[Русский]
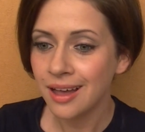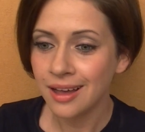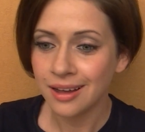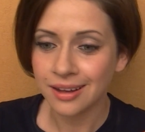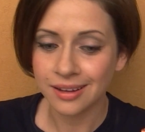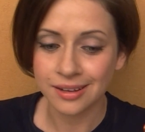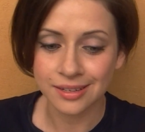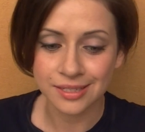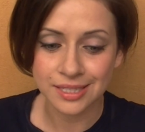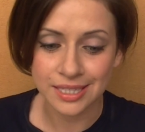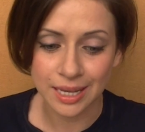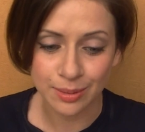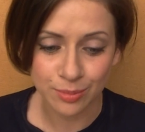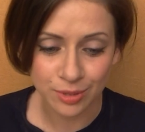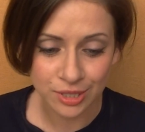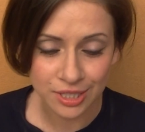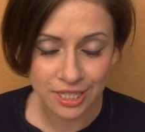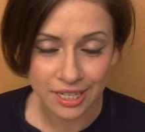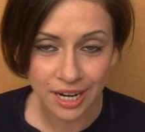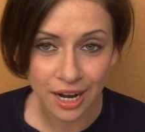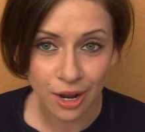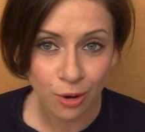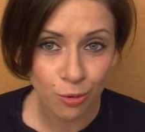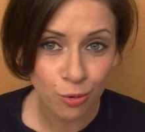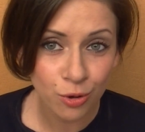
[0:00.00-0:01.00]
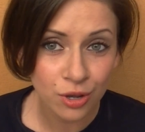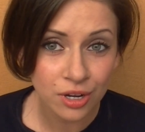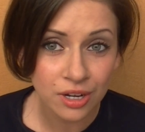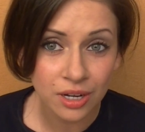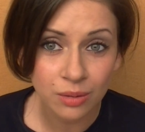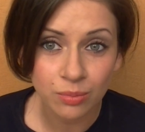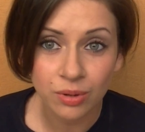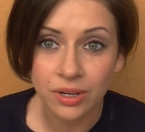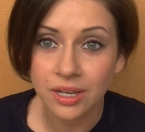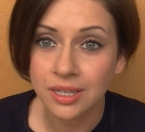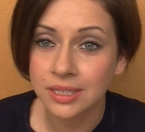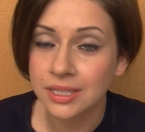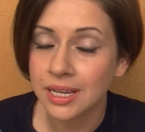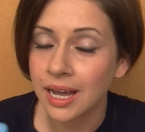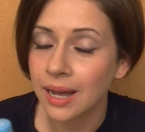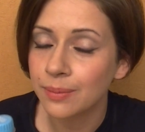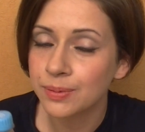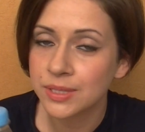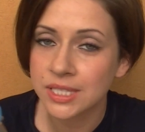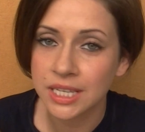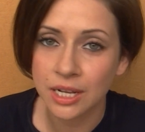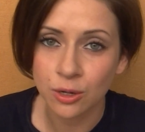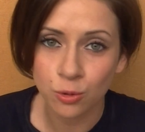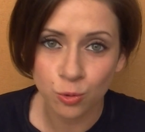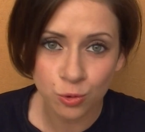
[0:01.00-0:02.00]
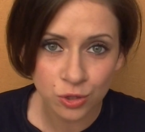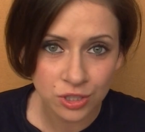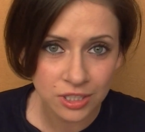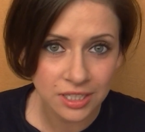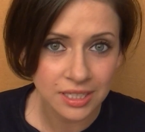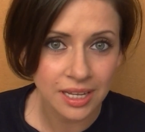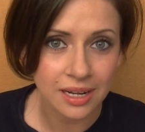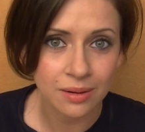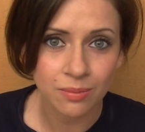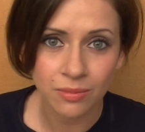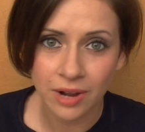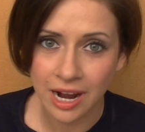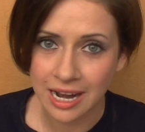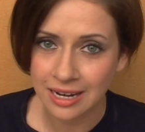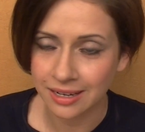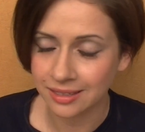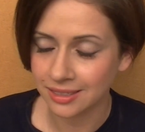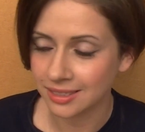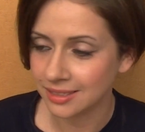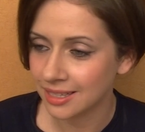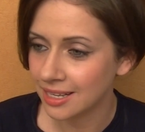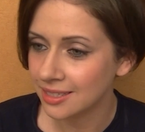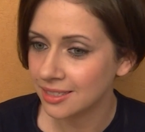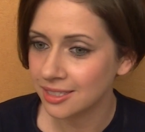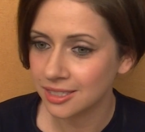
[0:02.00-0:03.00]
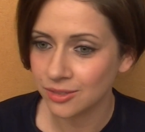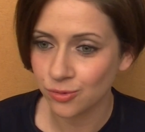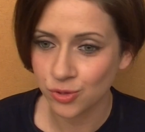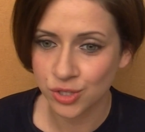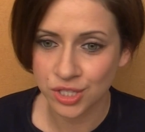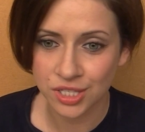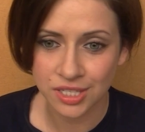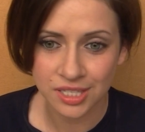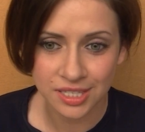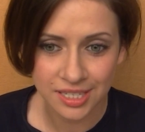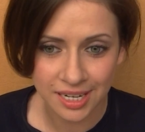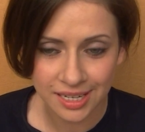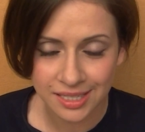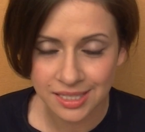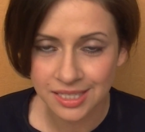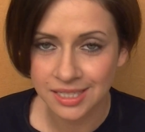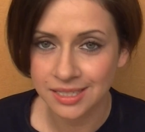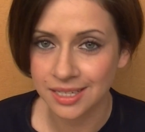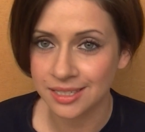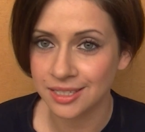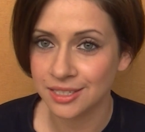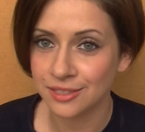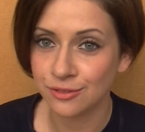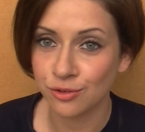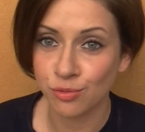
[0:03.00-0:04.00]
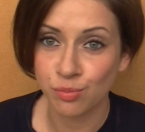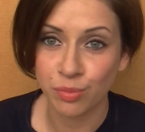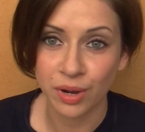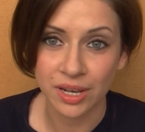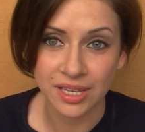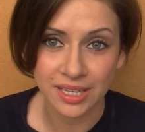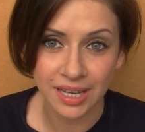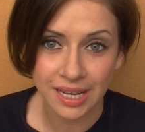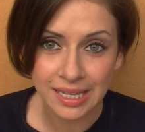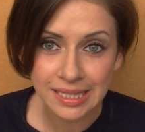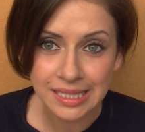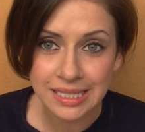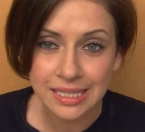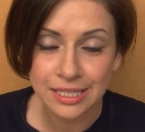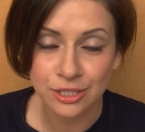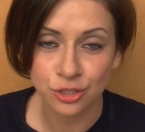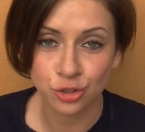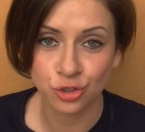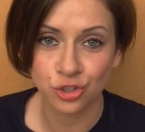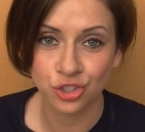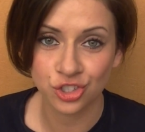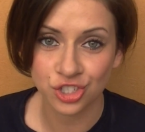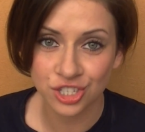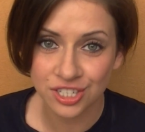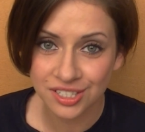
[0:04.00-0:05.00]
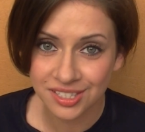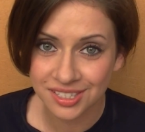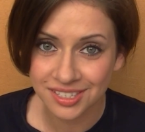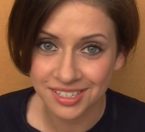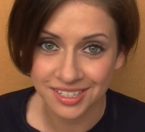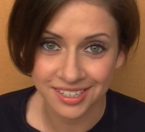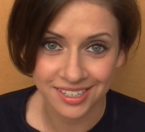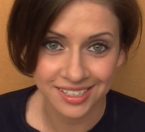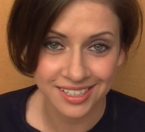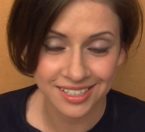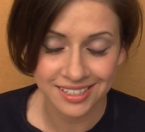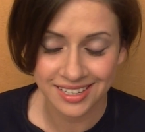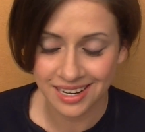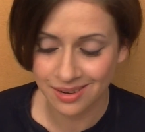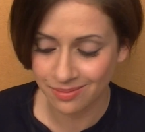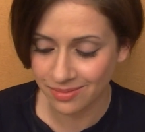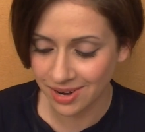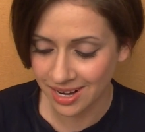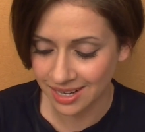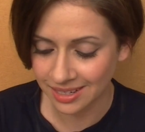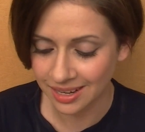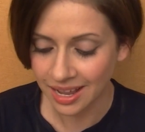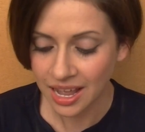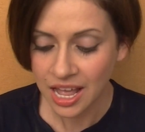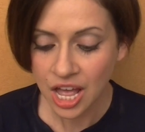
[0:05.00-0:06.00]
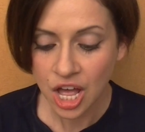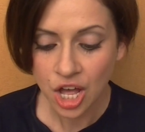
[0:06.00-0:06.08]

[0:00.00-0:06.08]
э, самой дорогой, как бы это абсолютно нормально, не надо этого стесняться, не надо этого бояться, это жизнь, и это нормально.